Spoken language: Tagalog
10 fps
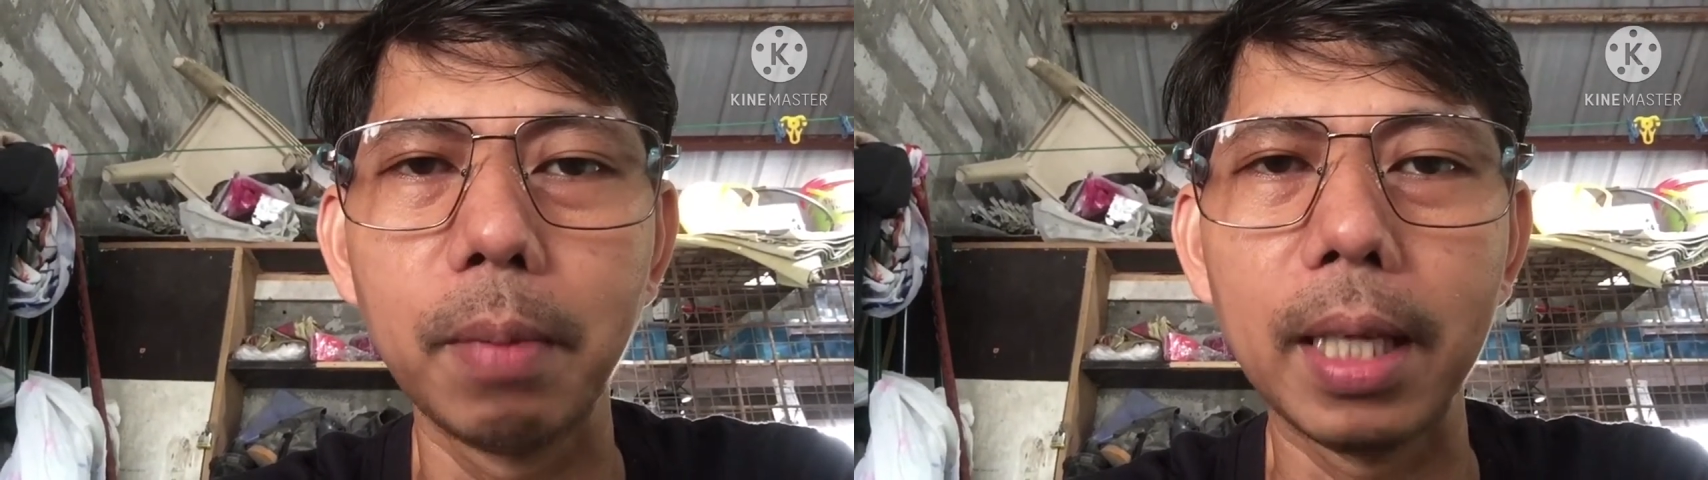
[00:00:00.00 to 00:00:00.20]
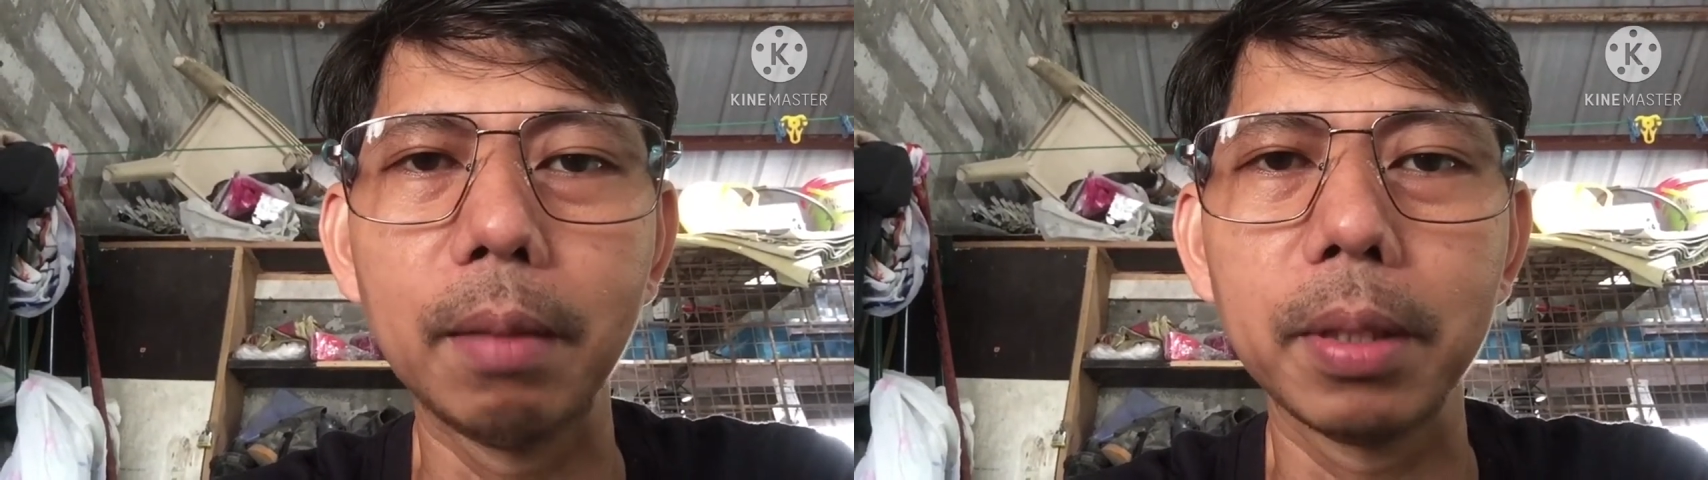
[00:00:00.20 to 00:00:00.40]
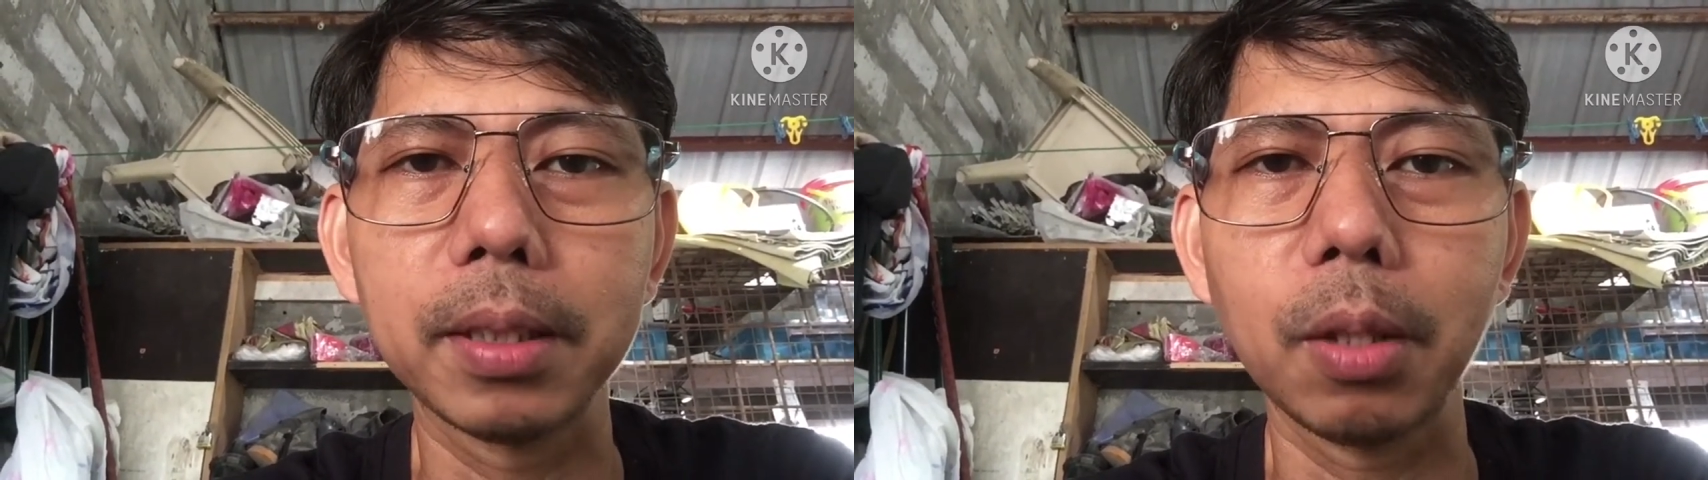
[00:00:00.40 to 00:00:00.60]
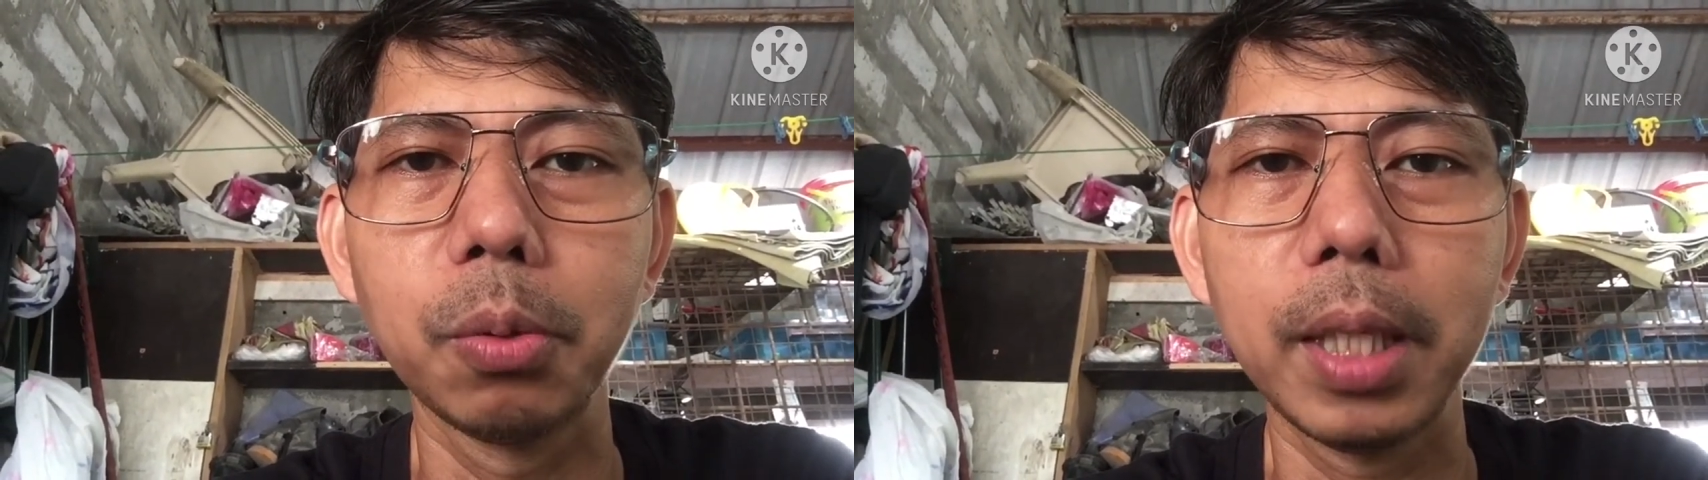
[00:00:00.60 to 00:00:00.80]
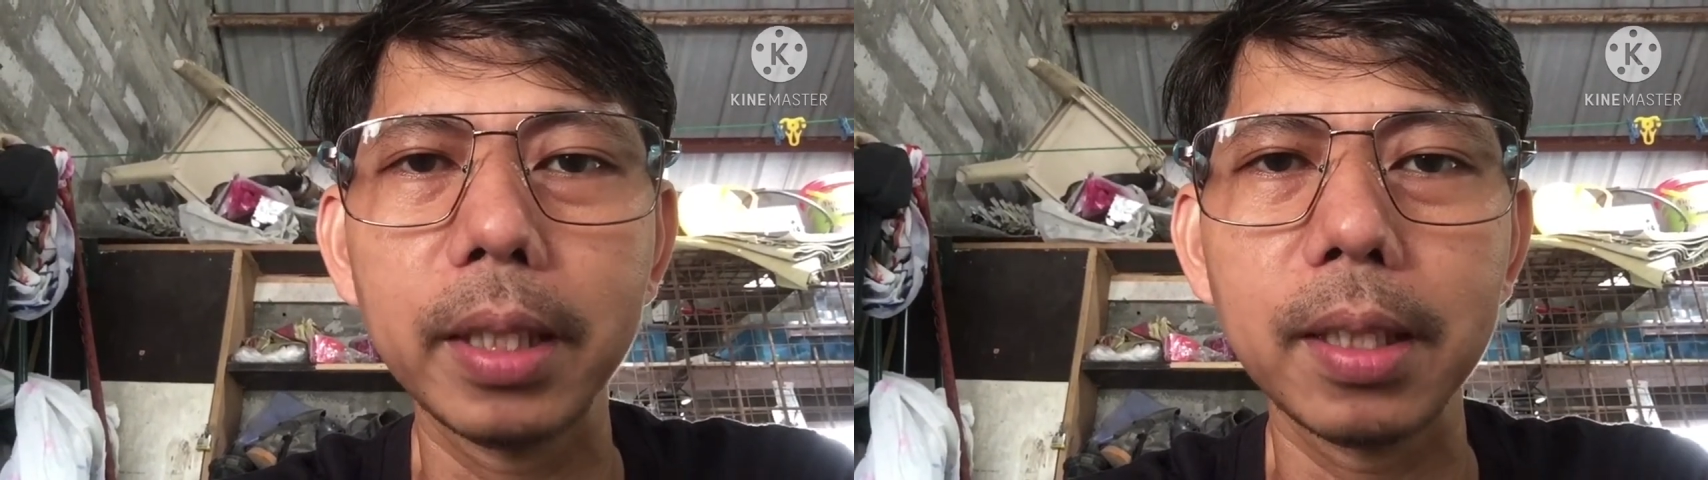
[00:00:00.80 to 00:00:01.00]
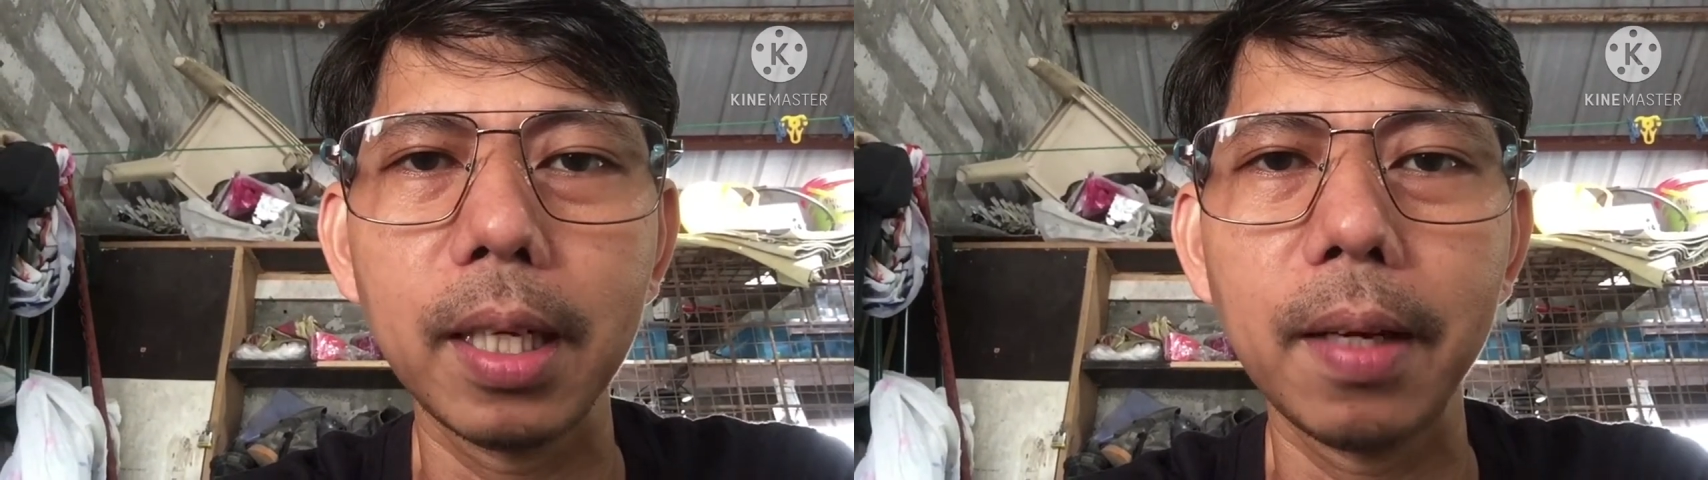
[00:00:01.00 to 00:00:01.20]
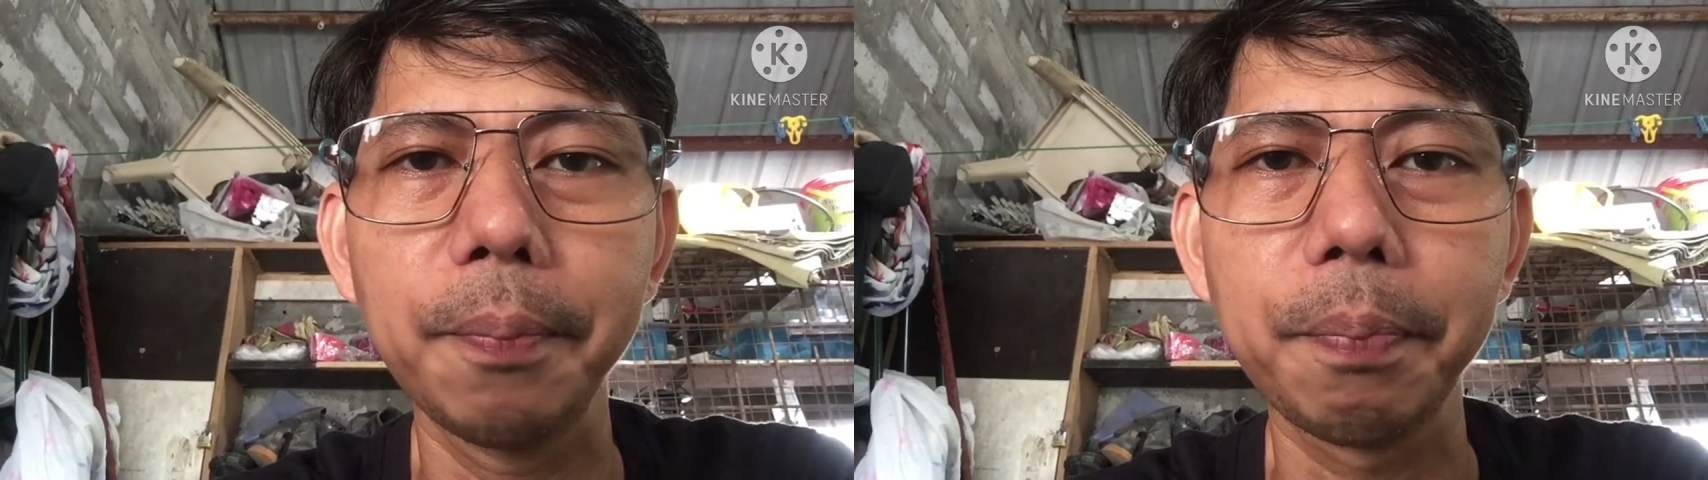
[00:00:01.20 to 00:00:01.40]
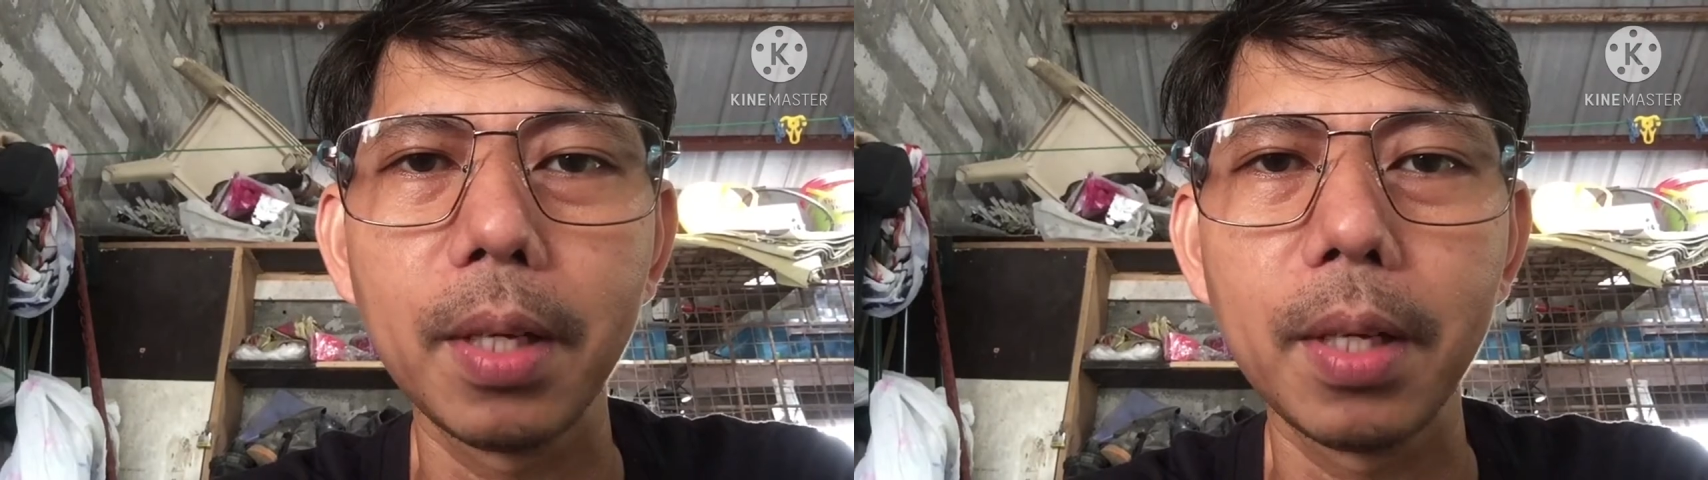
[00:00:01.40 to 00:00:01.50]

lumalabas na kulat na